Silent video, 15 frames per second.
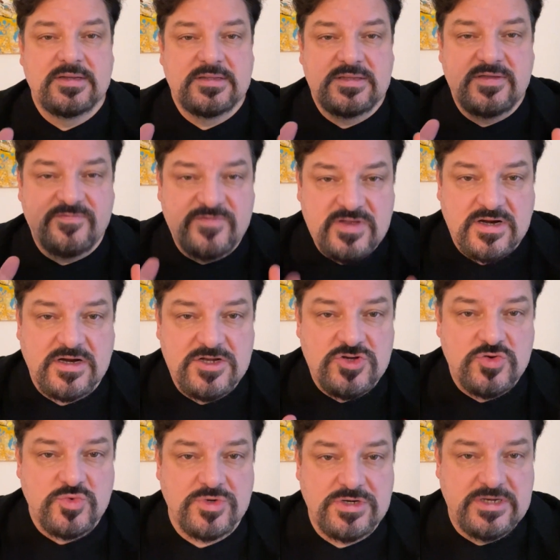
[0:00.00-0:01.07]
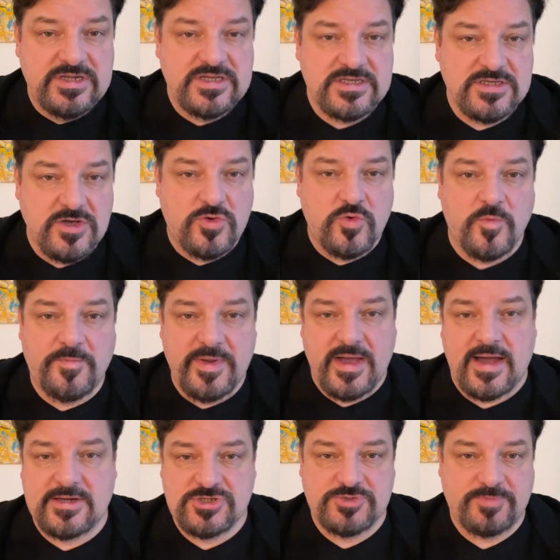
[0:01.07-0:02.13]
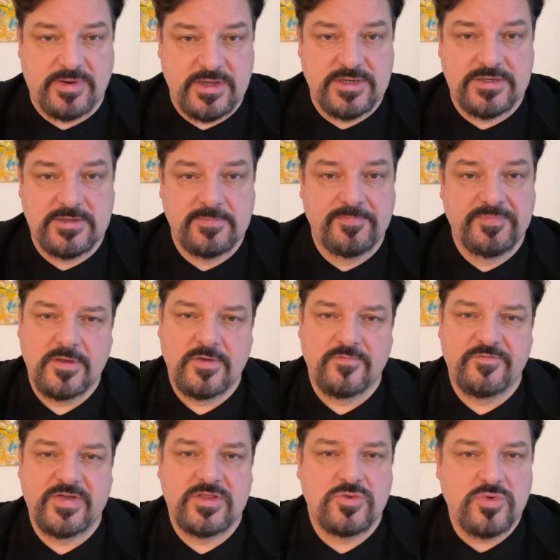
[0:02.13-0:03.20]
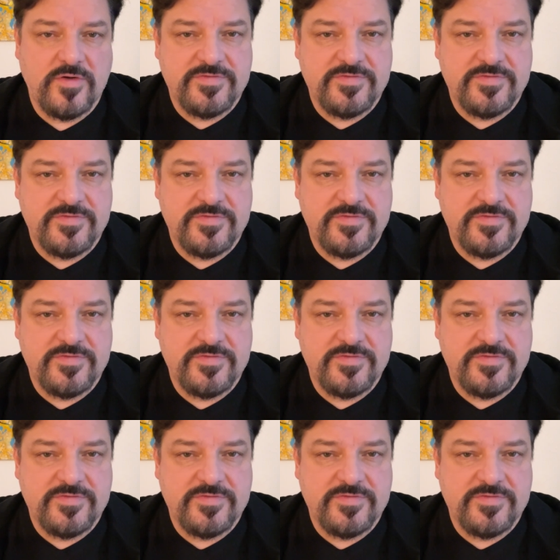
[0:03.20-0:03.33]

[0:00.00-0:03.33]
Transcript: die wirklich nur diese Gruppe anspricht. Wenn du